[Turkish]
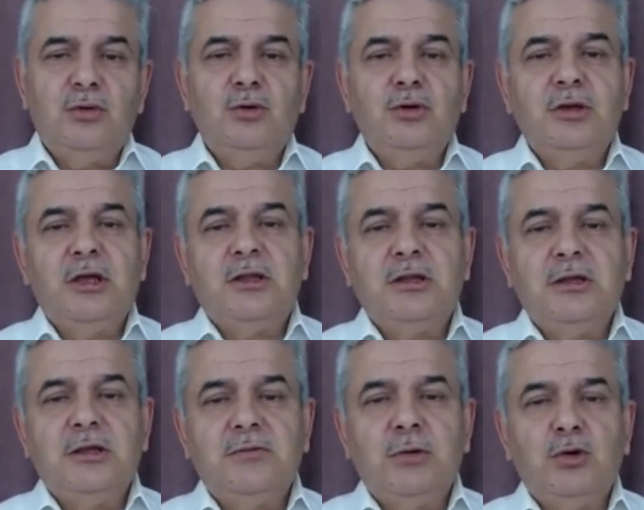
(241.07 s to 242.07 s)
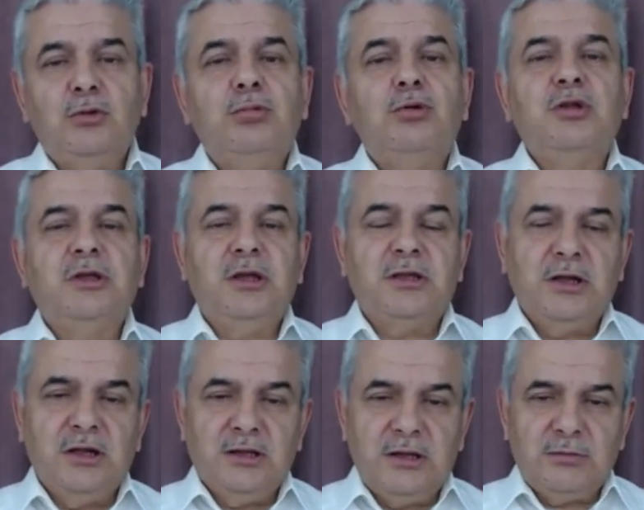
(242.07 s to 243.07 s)
uluhiyeti ve
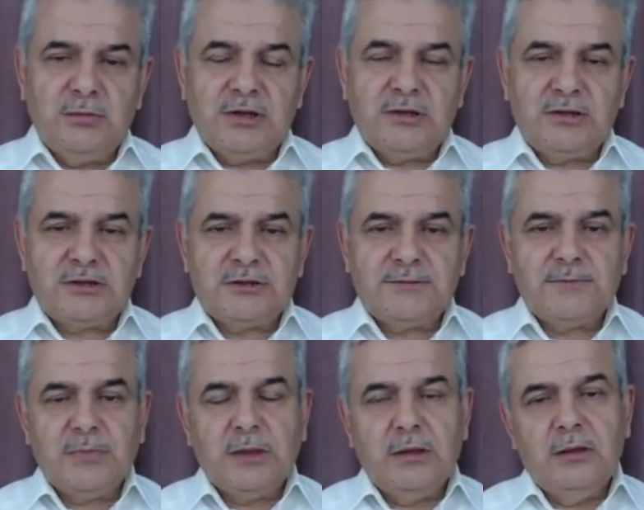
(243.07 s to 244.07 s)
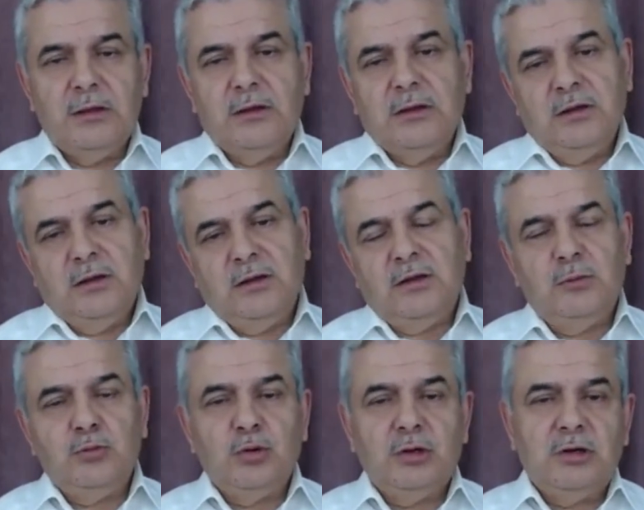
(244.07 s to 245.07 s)
ubudiyeti anlatmaktır.
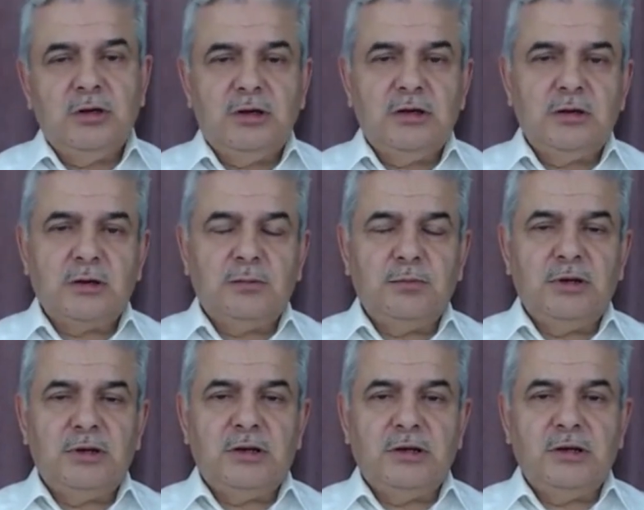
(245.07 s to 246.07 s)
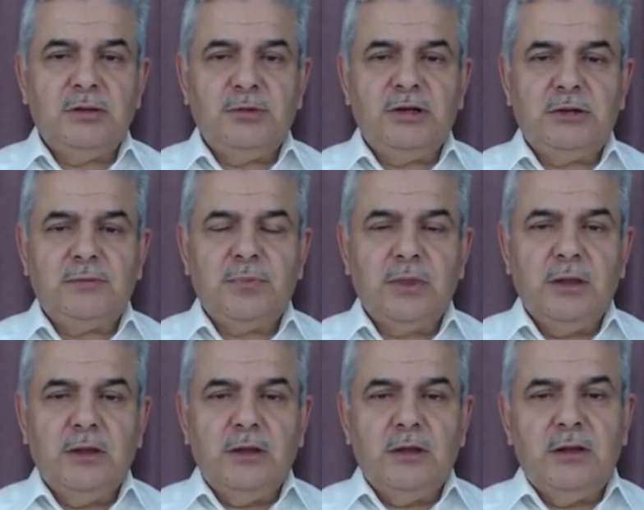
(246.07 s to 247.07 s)
Elhamdülillahi Rabbil
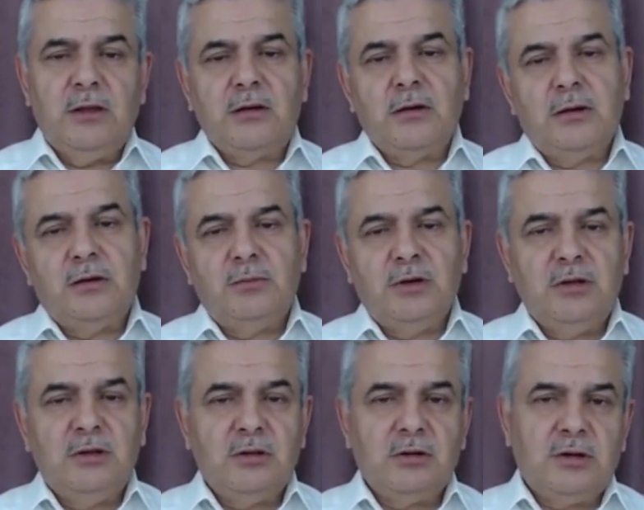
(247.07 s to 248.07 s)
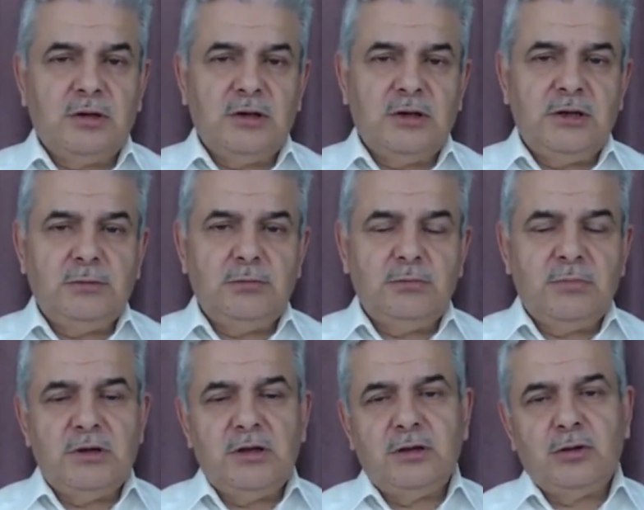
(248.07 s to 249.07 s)
Alemin
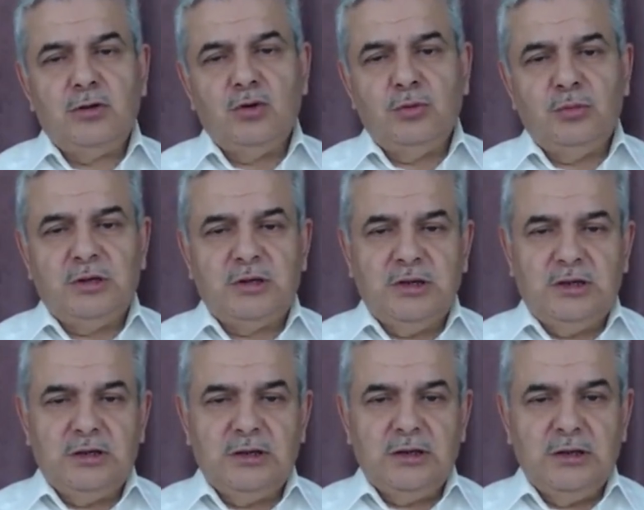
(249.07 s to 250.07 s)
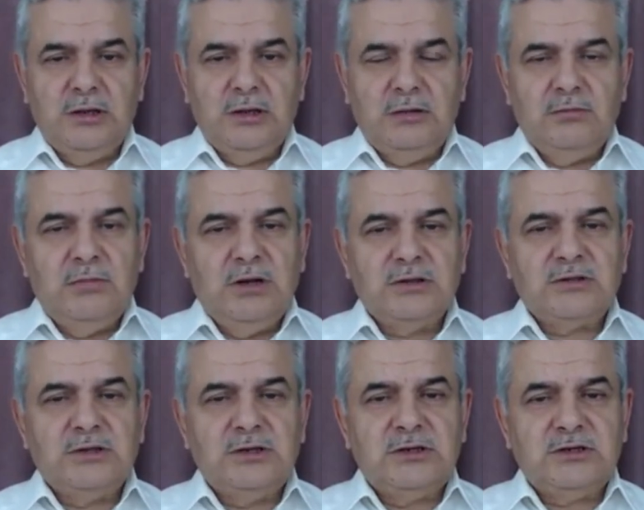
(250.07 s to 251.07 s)
Errahmanirrahim Maliki Yevmiddin
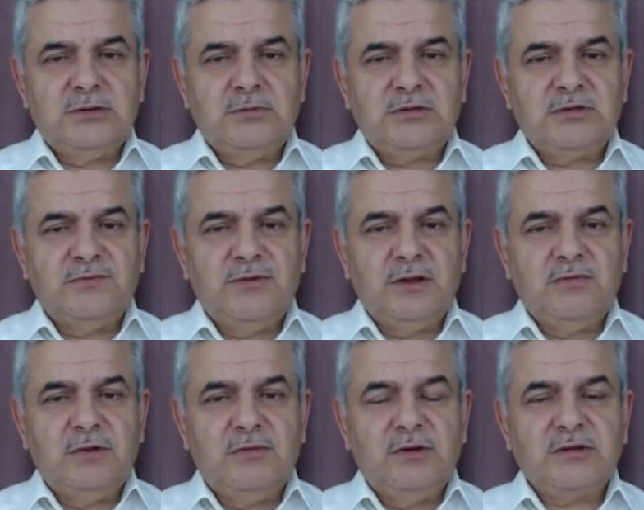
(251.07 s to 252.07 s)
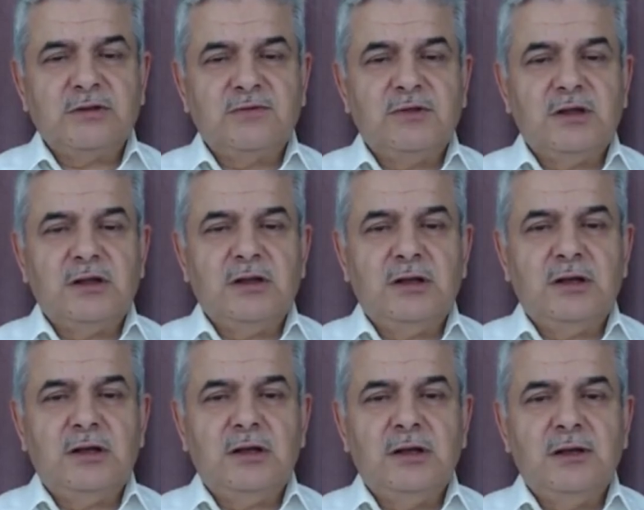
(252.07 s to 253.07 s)
bazı isim, sıfat ve
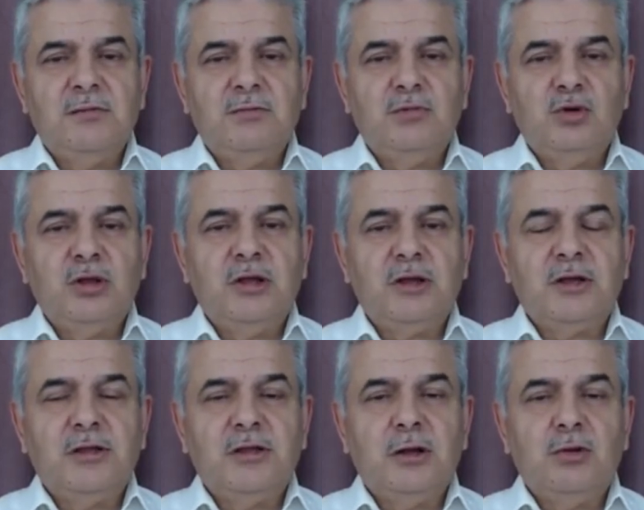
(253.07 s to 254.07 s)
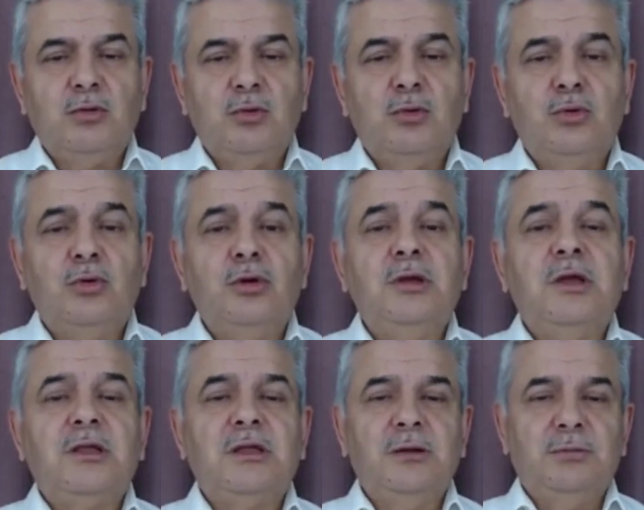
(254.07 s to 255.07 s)
vasıflarıyla buraya kadar
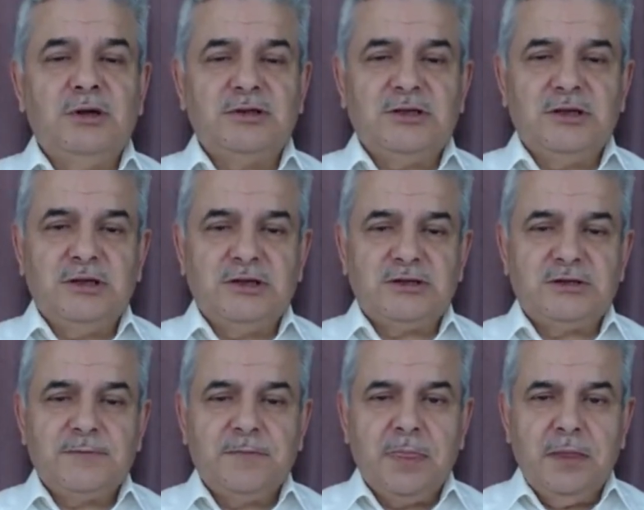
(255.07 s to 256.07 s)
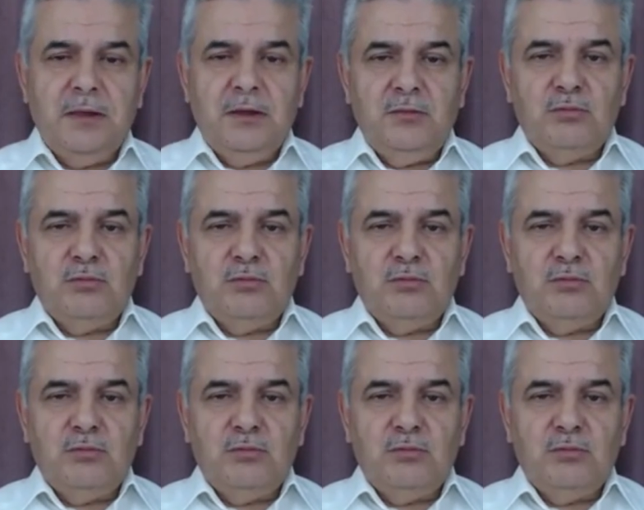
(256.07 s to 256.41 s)
uluhiyetten bahseder